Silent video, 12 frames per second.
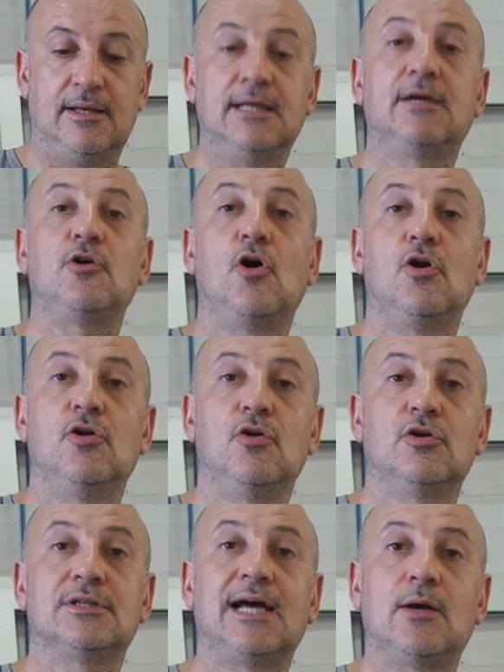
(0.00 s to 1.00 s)
il
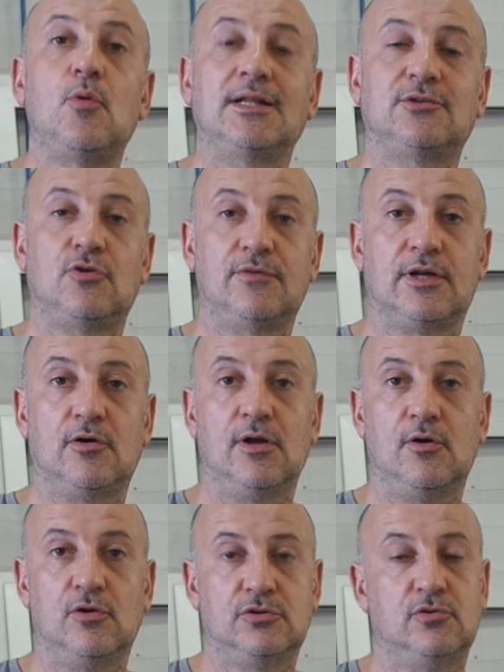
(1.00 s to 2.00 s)
collo da
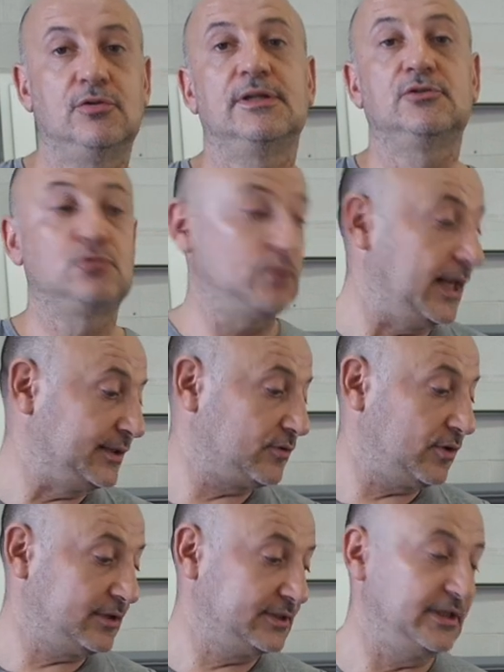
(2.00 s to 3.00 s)
4,8, nessun
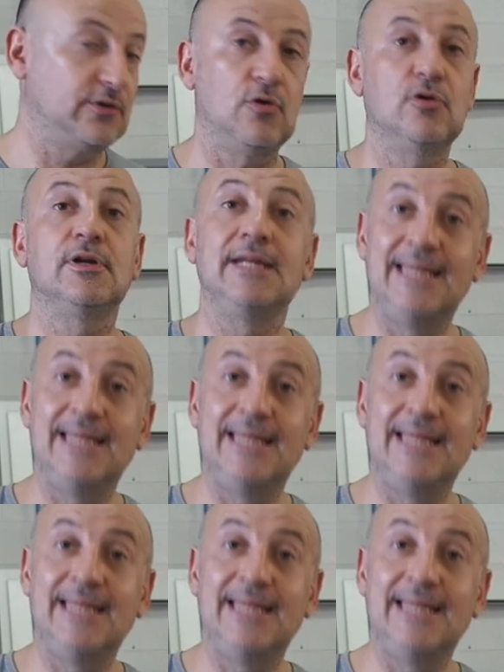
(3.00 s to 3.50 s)
altro articolo,